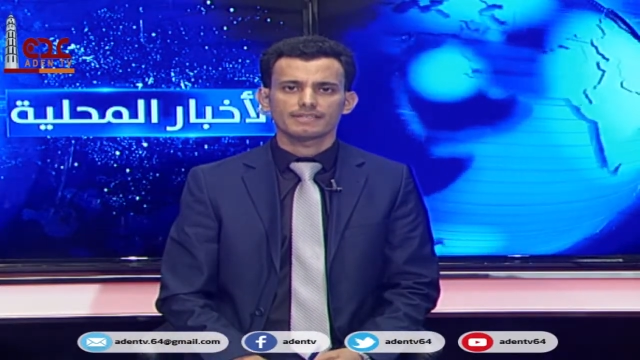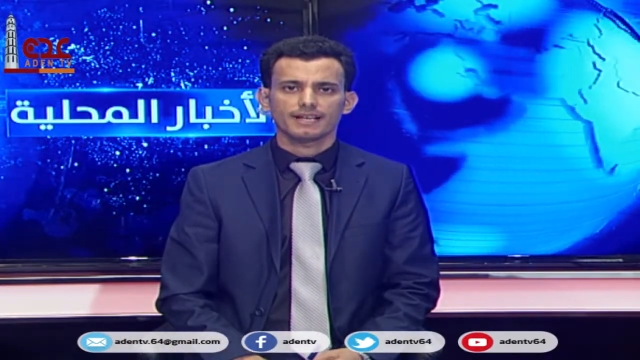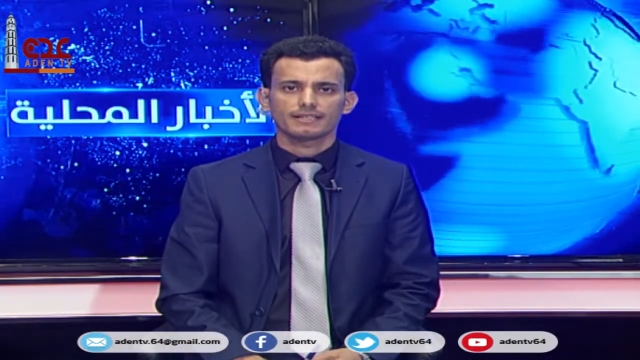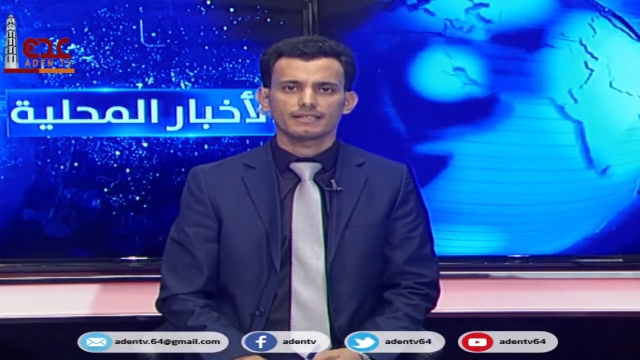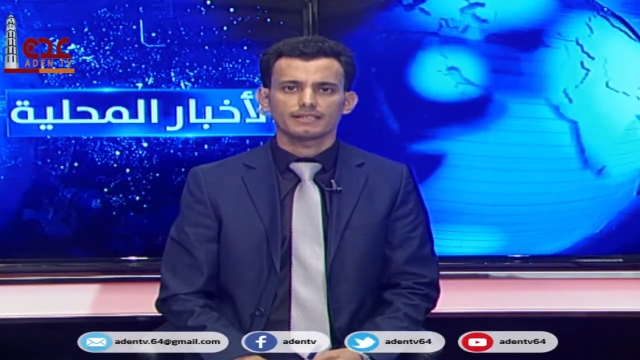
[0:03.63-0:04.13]

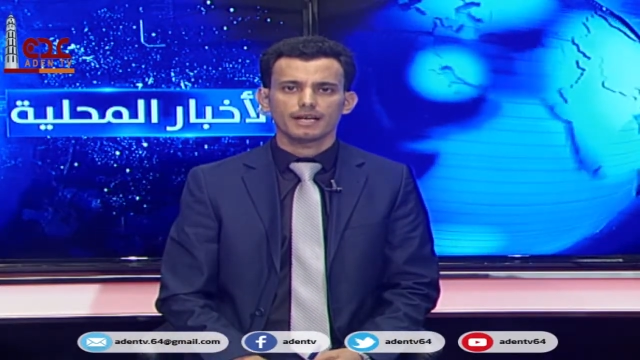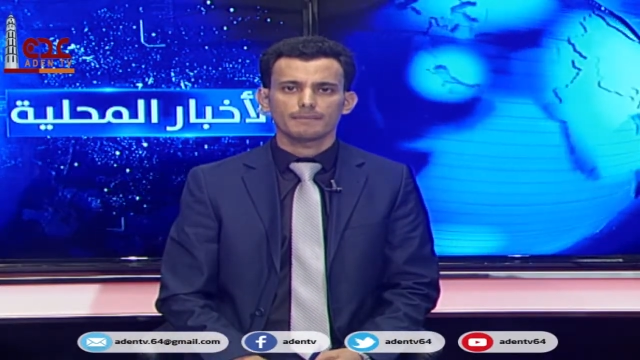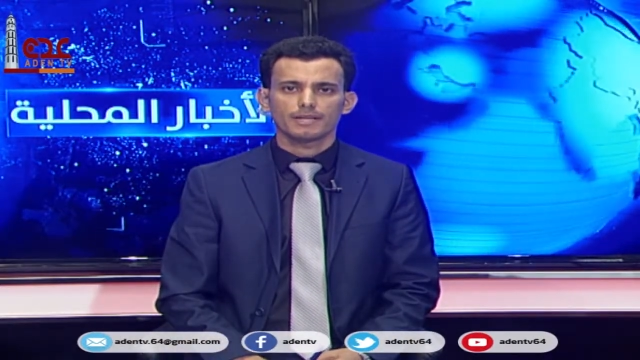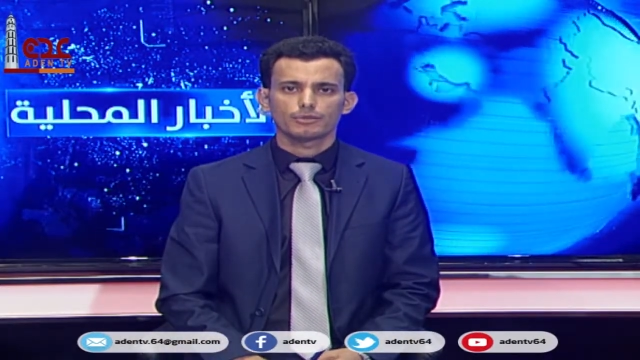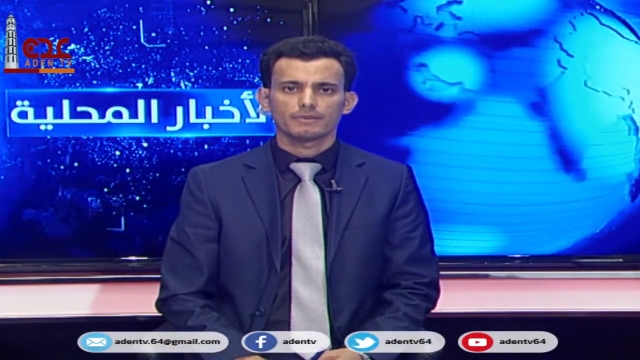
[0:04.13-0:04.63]
عدن
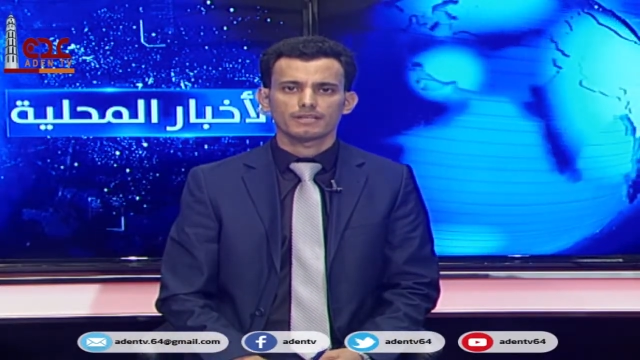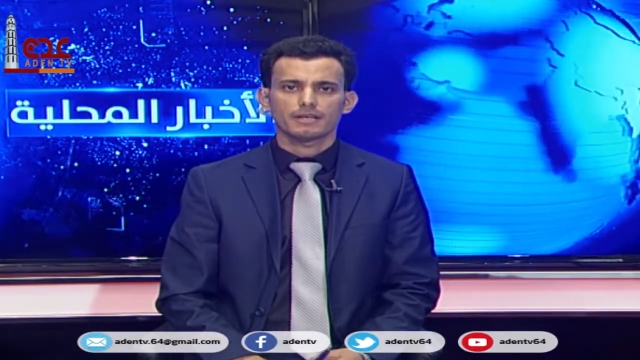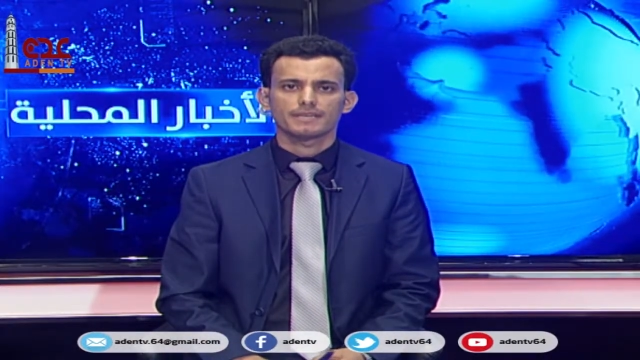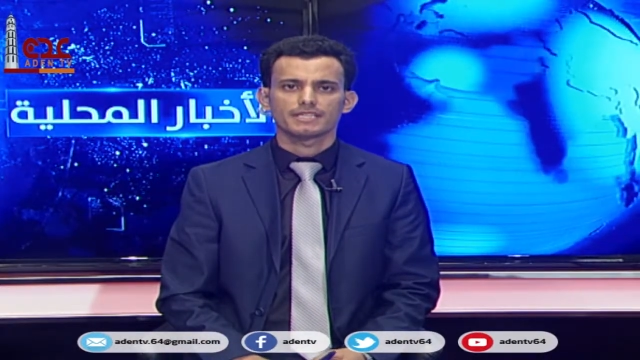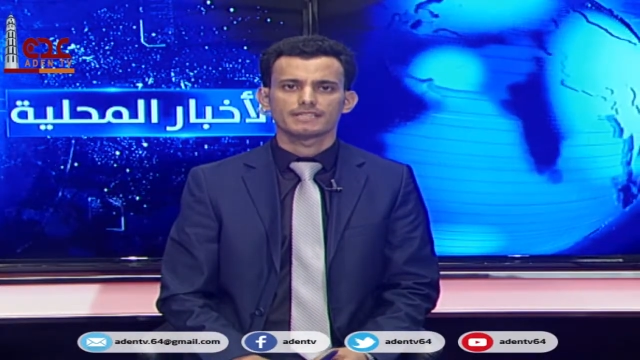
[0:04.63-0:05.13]
أعمال
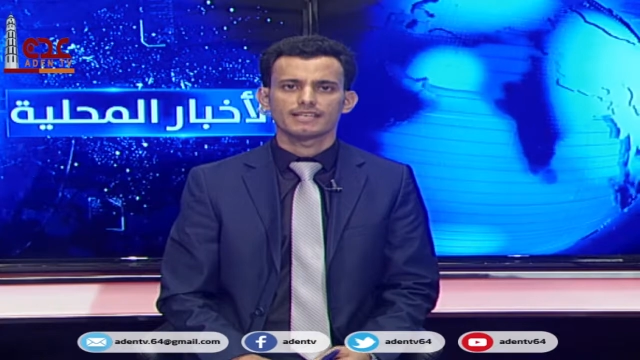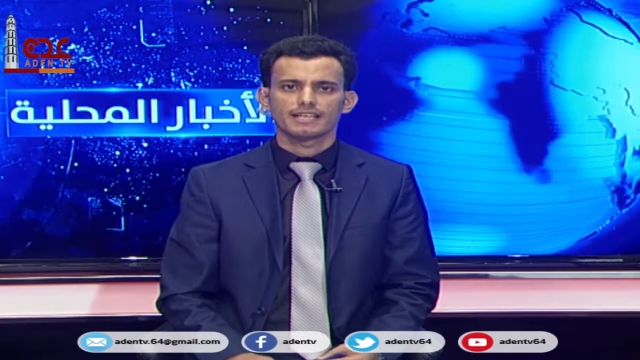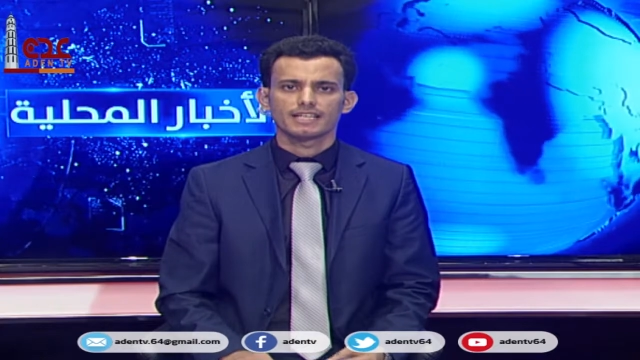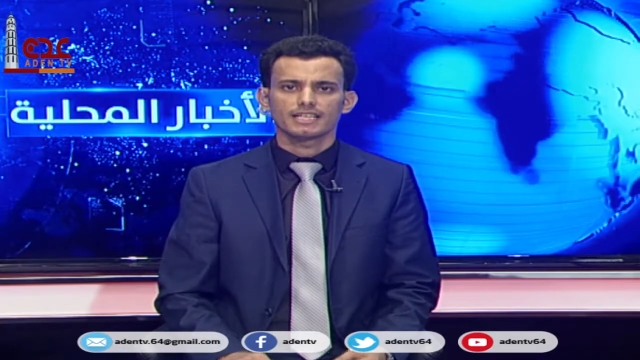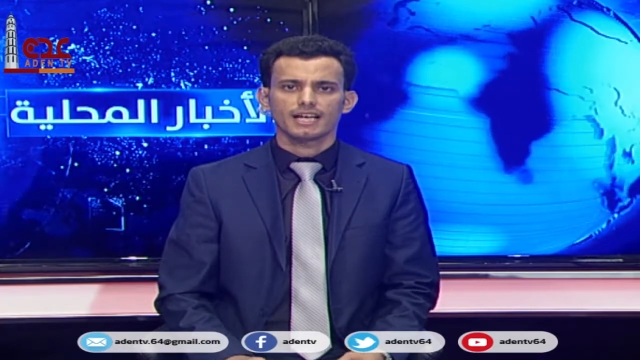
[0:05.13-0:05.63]
برنامج
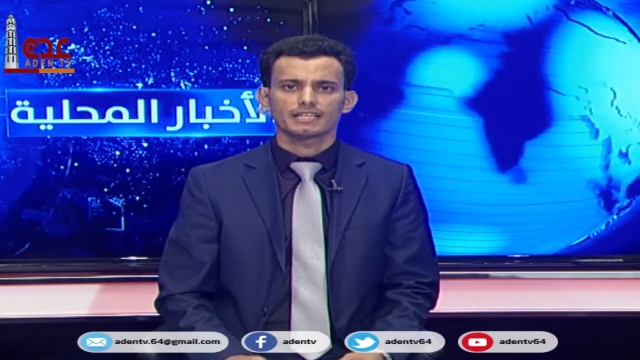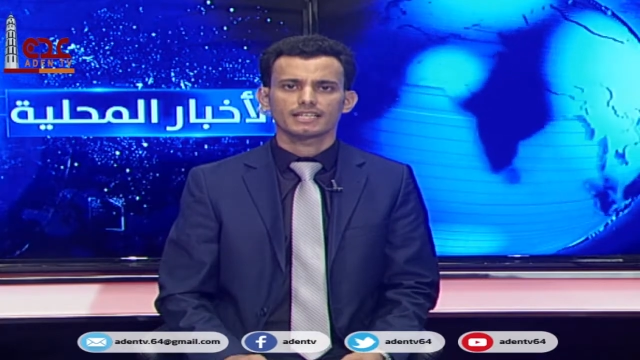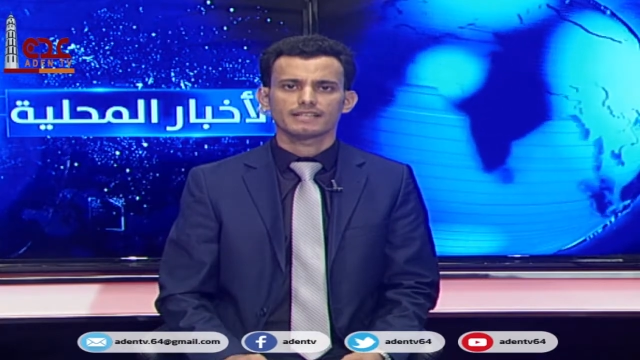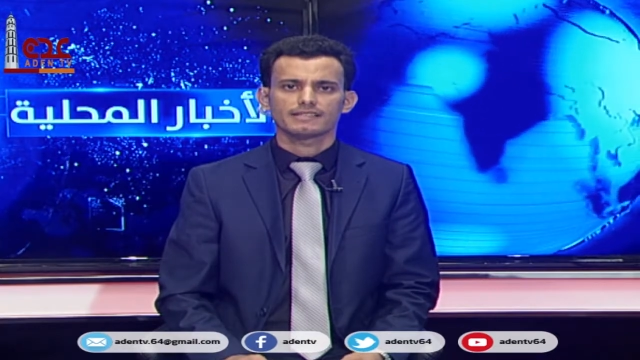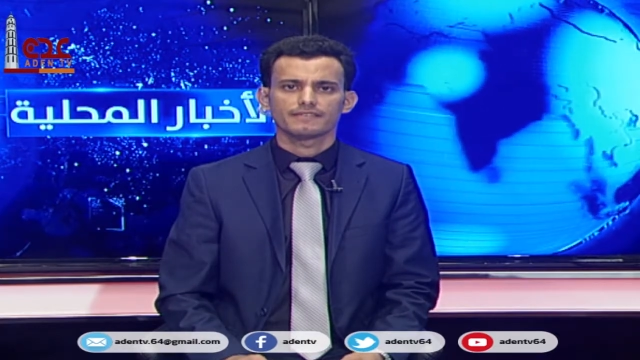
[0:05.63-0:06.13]
تأهيل
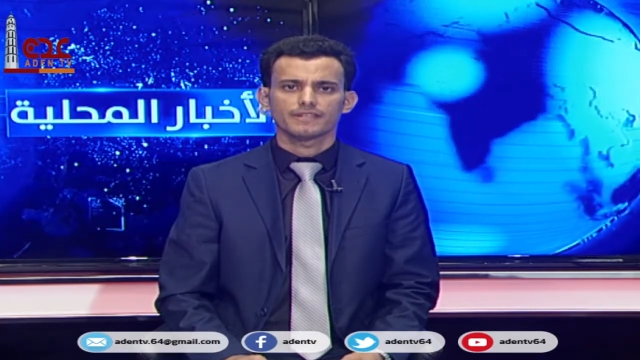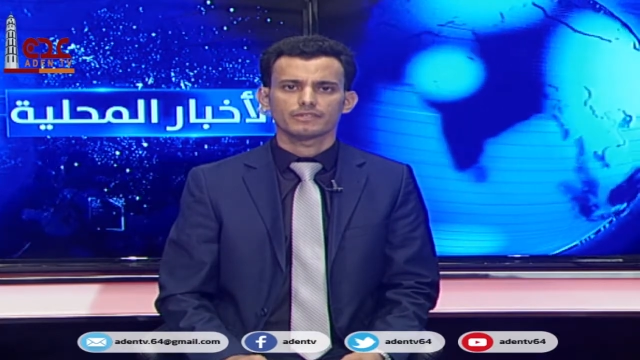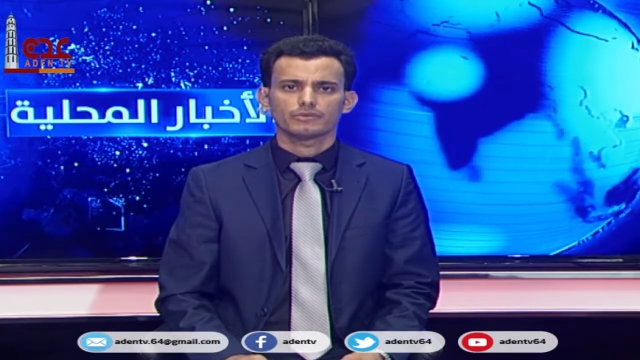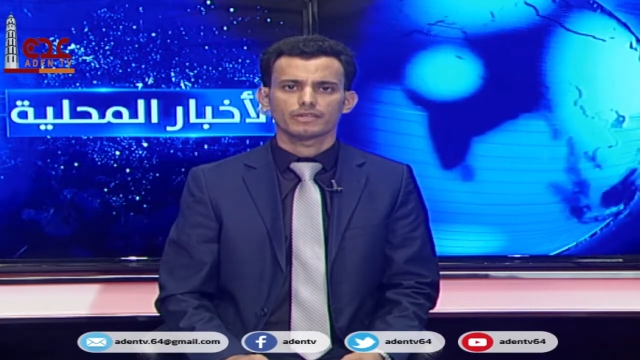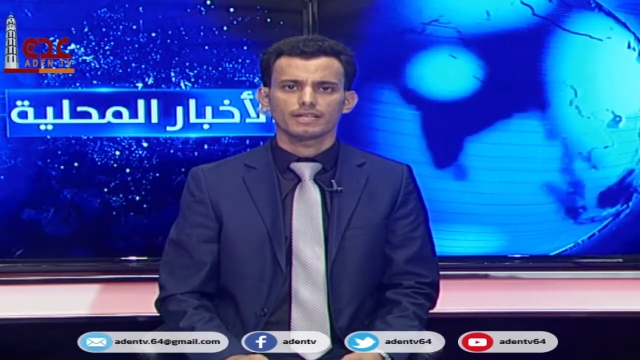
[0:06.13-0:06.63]
حديقة
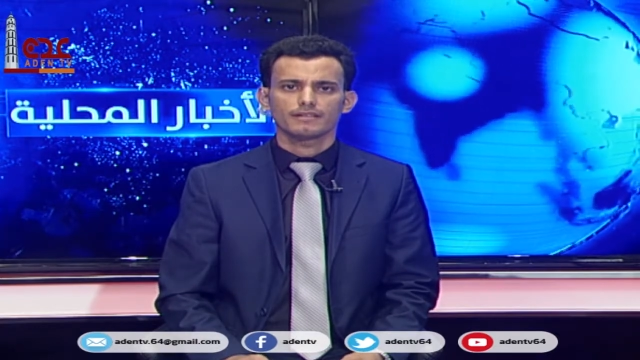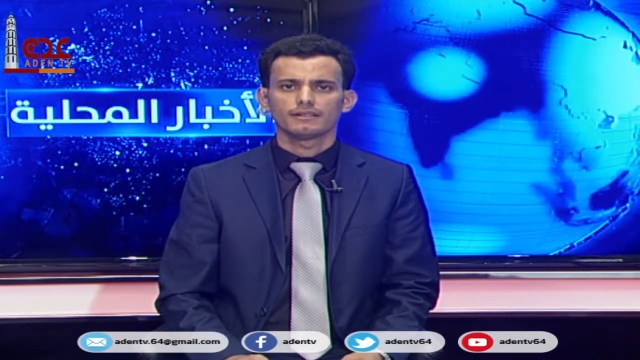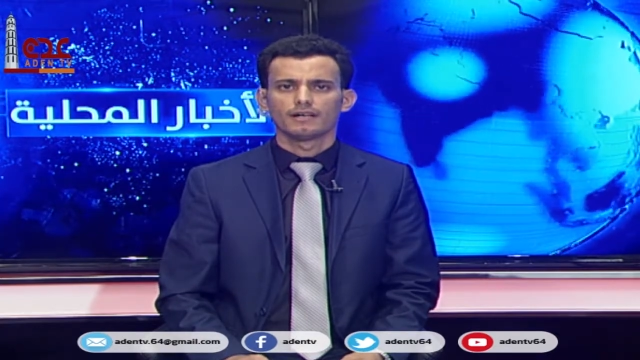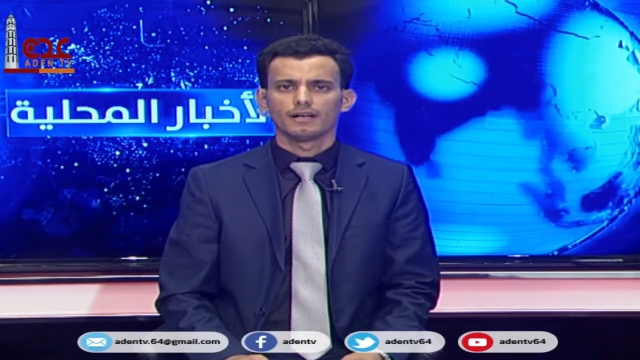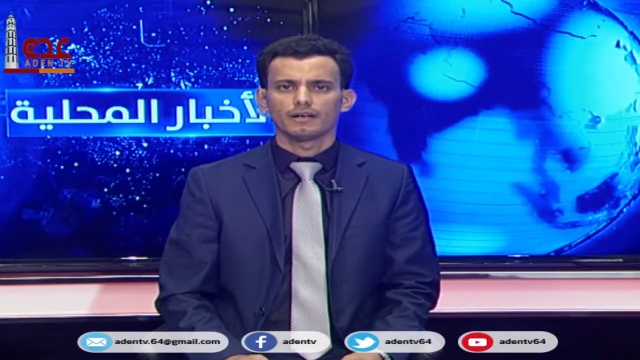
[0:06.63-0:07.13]
فيكتوريا
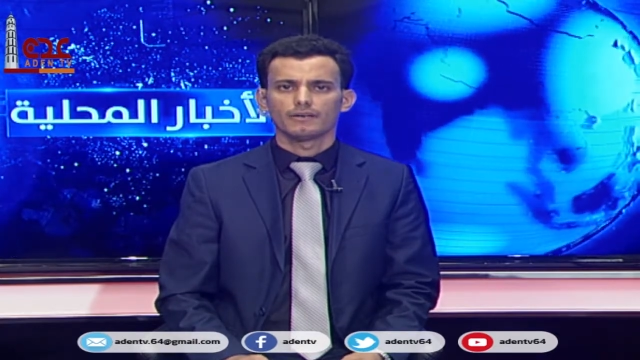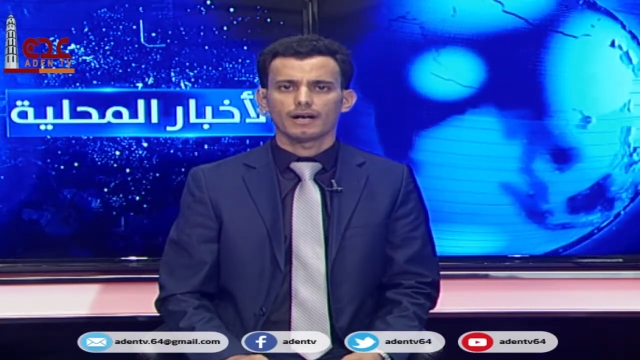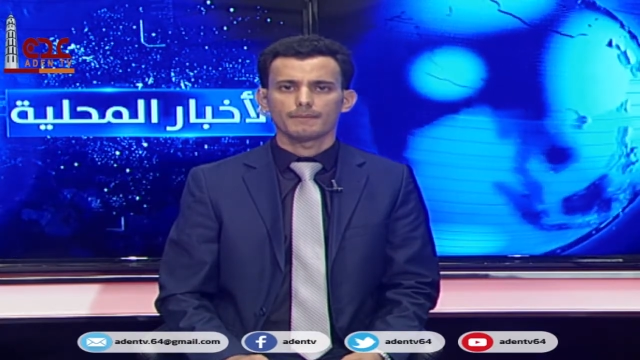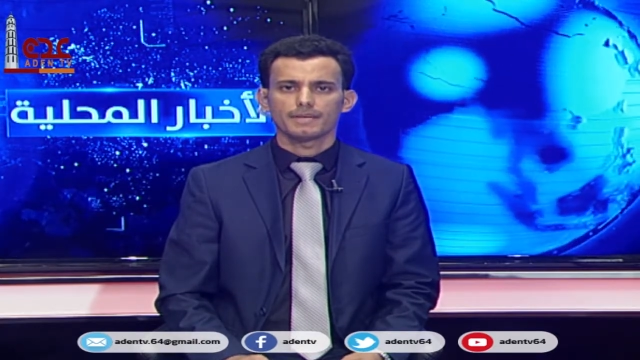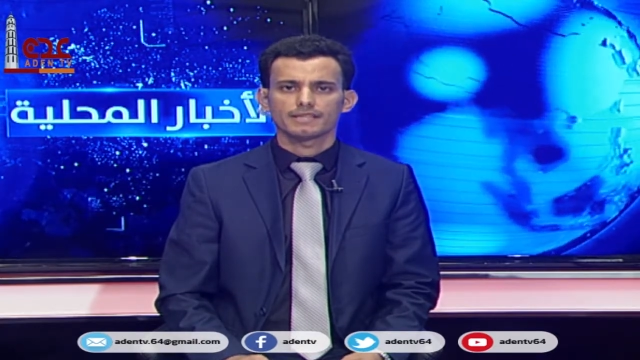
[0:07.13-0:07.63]

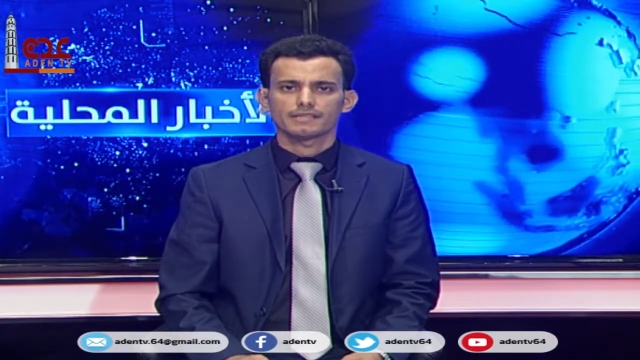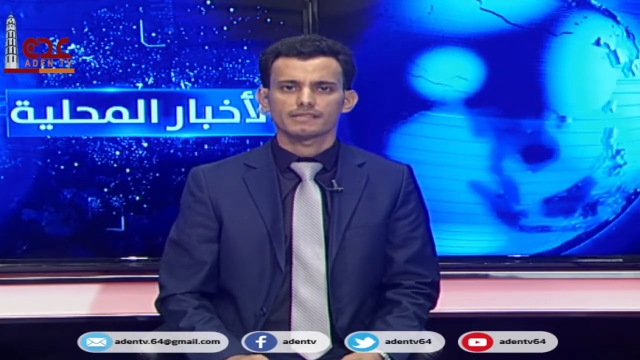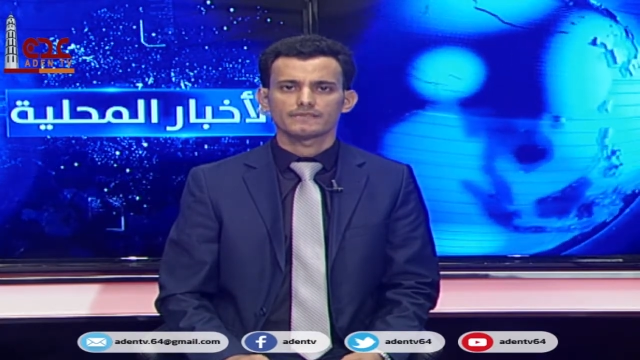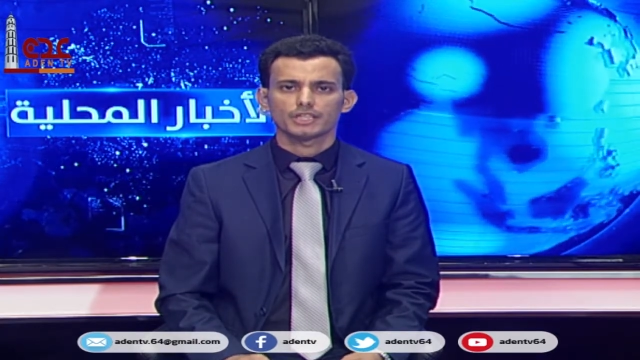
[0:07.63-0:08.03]
وأعمال التصفية